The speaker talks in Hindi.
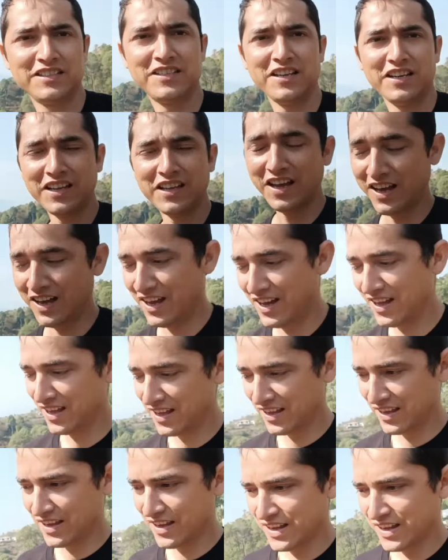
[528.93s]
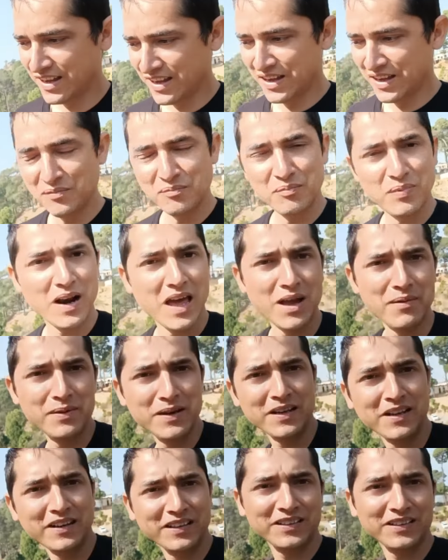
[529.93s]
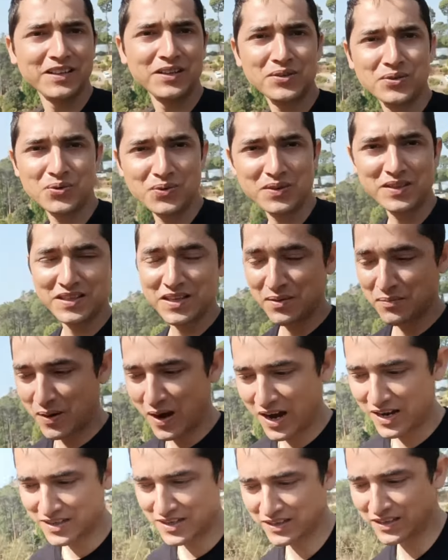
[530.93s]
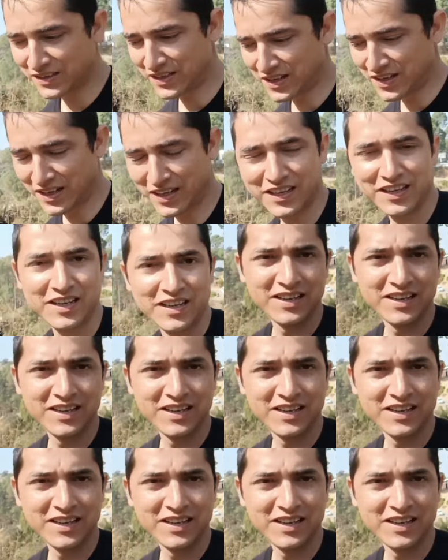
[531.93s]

ज़्यादा पढ़ाई भी नहीं करते थे स्कूल से भाग जाते थे